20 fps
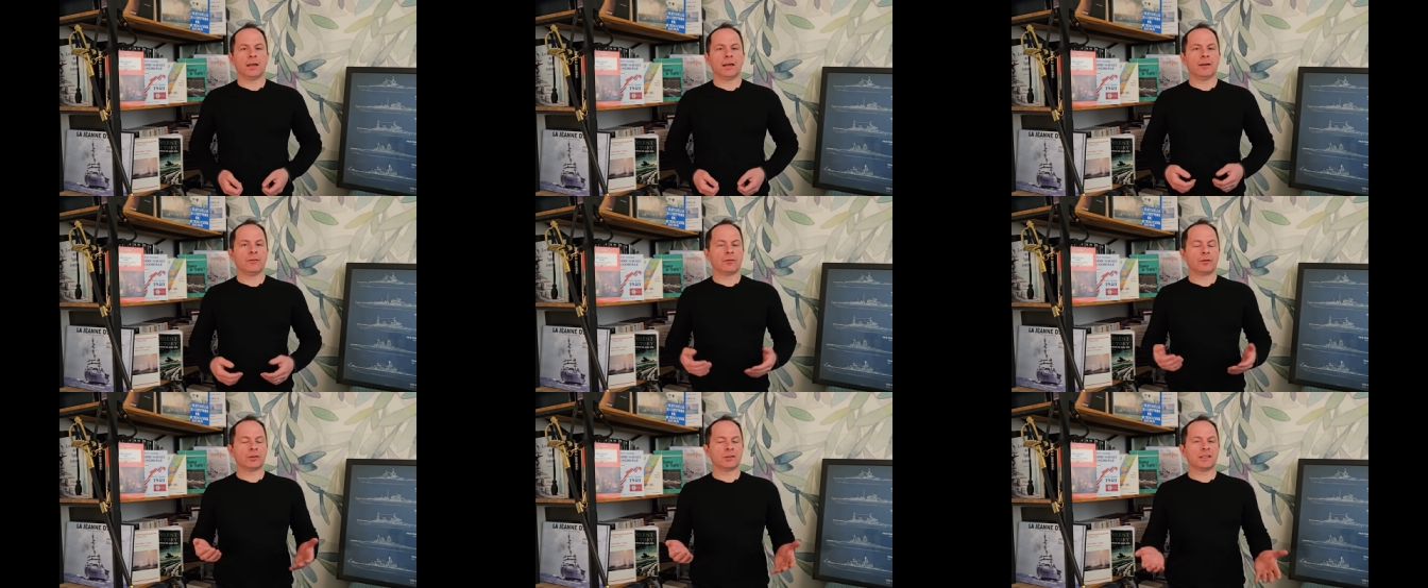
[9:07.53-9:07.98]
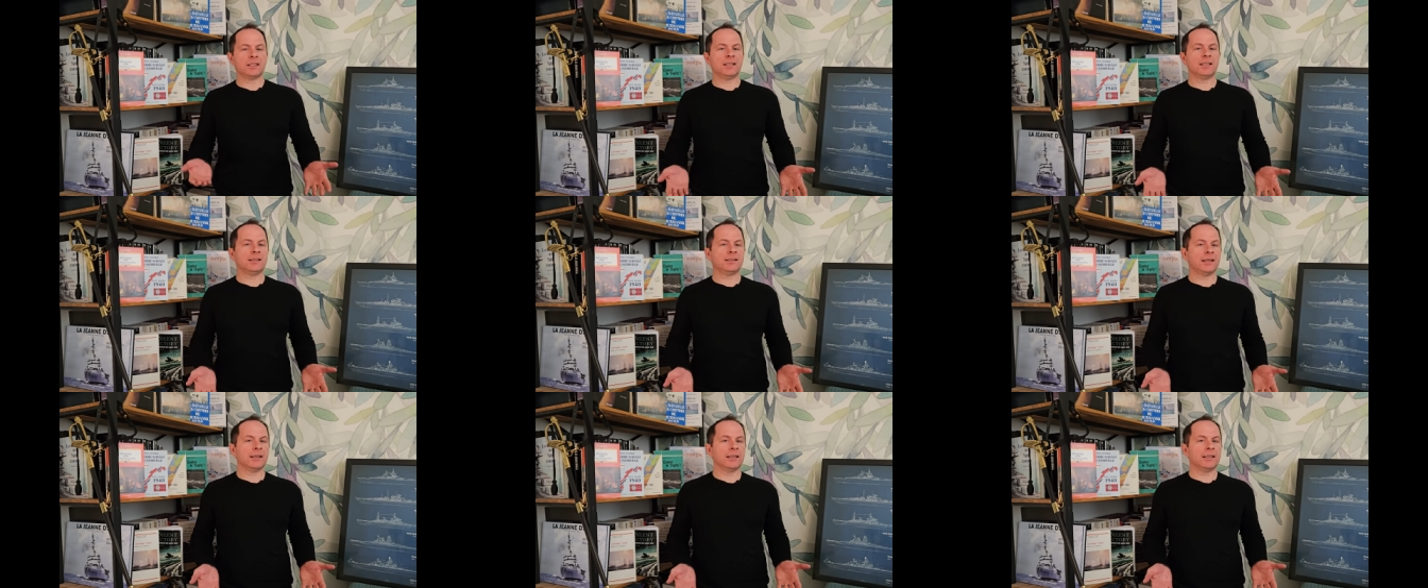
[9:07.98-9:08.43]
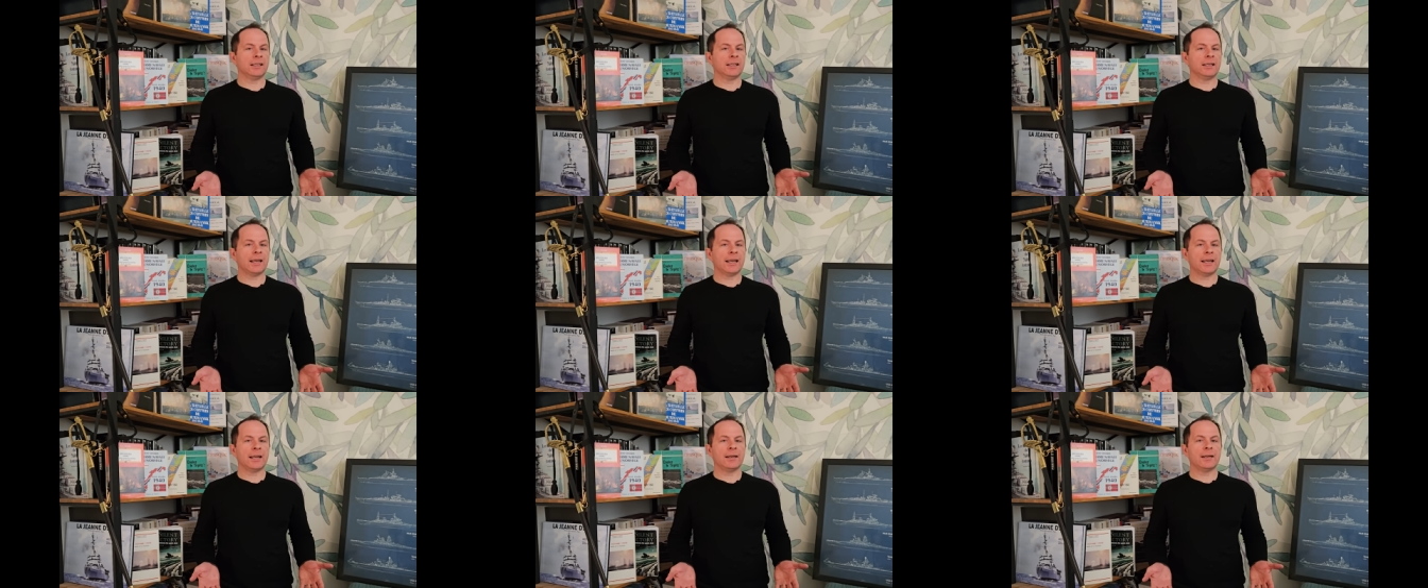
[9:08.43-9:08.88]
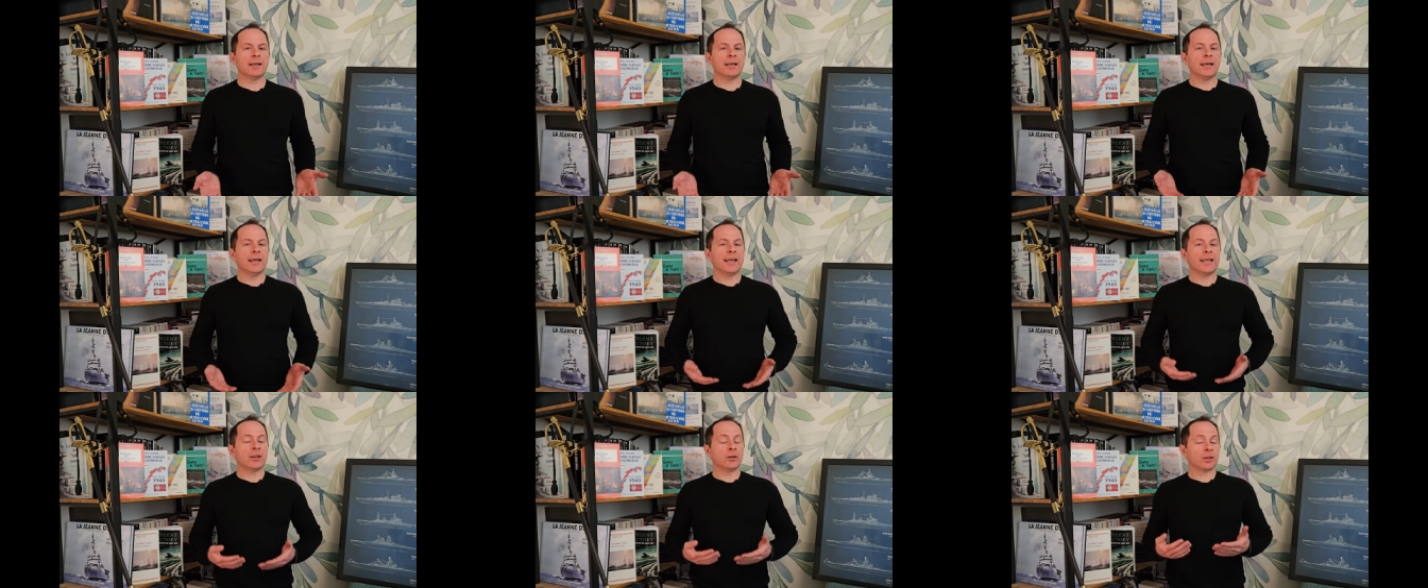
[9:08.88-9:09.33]
La France et l'Italie, elles,
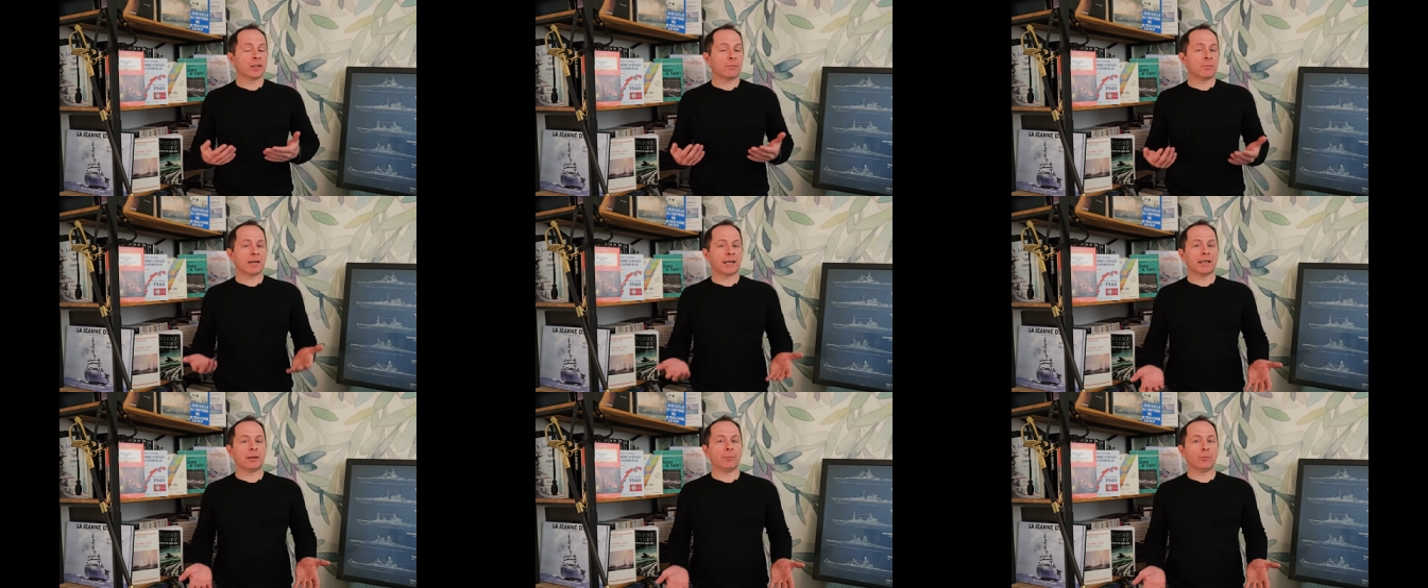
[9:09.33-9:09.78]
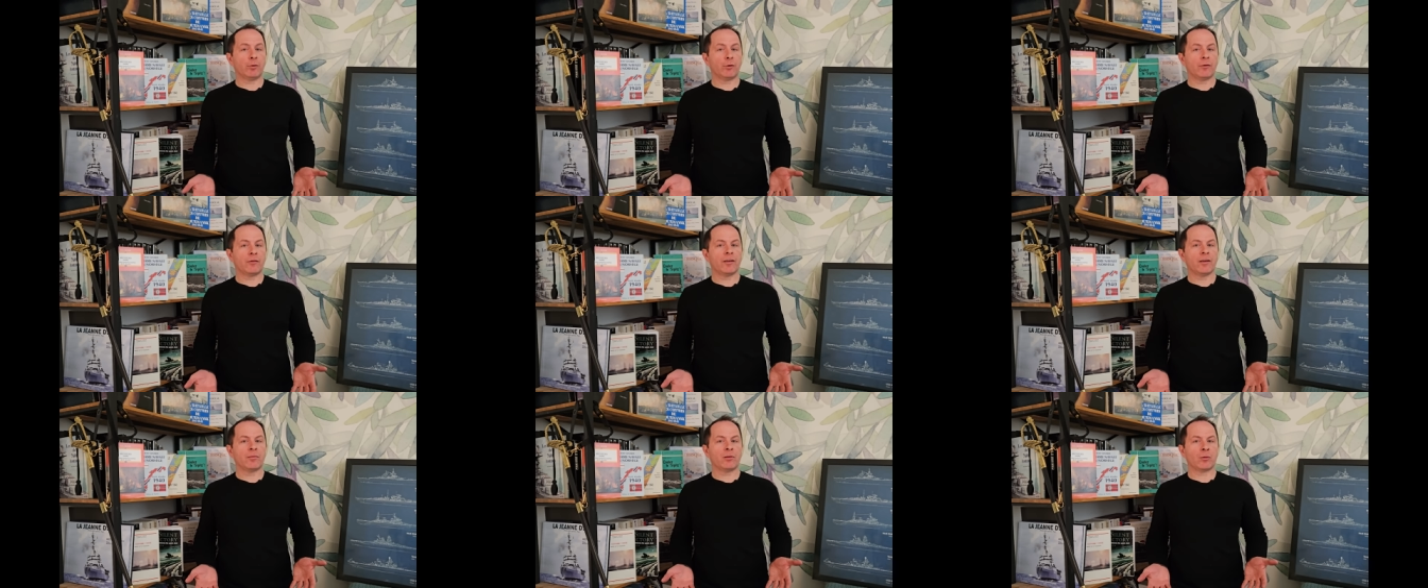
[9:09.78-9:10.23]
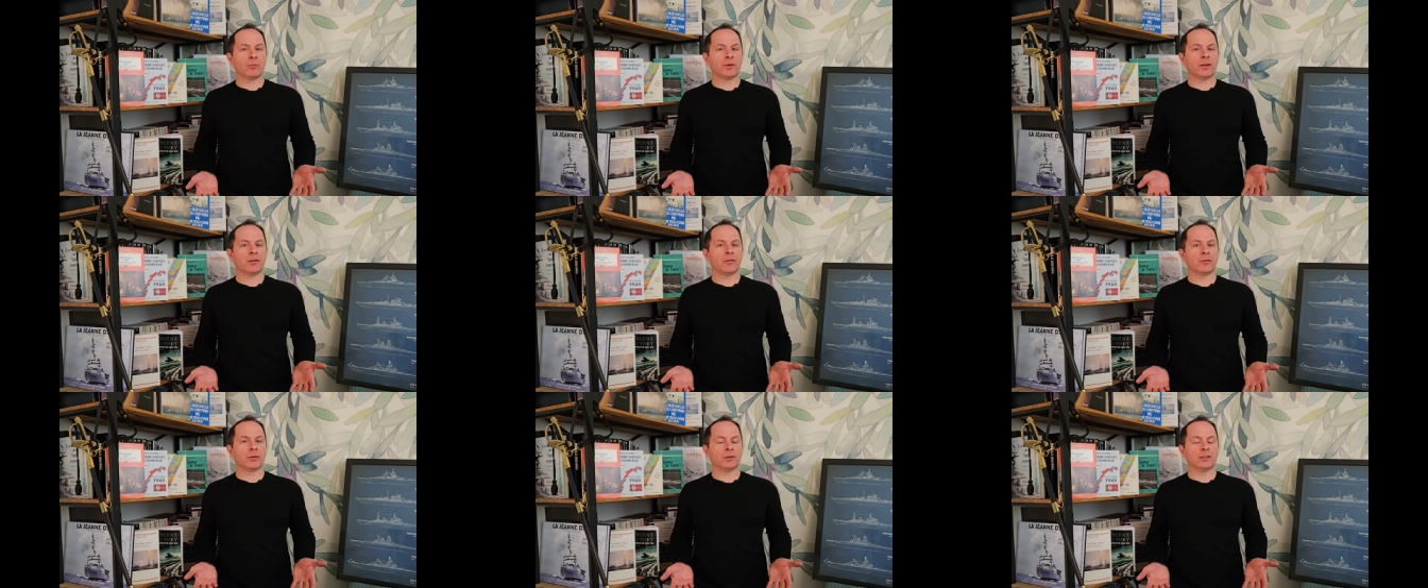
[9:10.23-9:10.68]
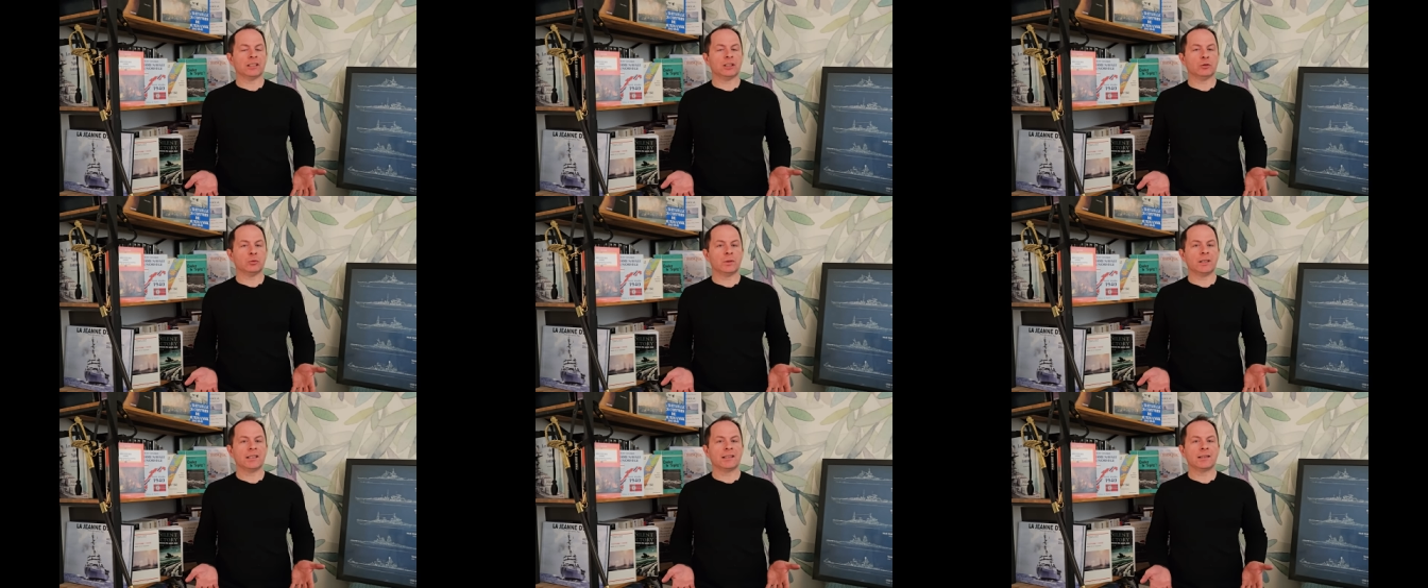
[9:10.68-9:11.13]
ayant des marines plus faibles en
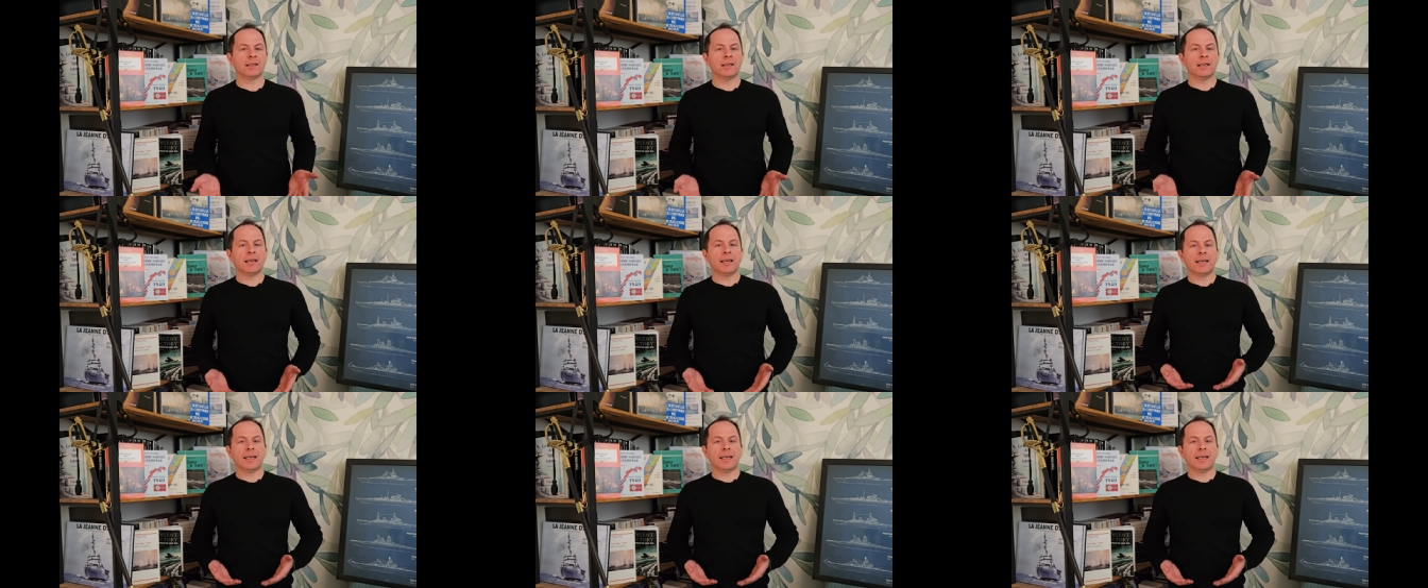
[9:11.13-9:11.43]
1918,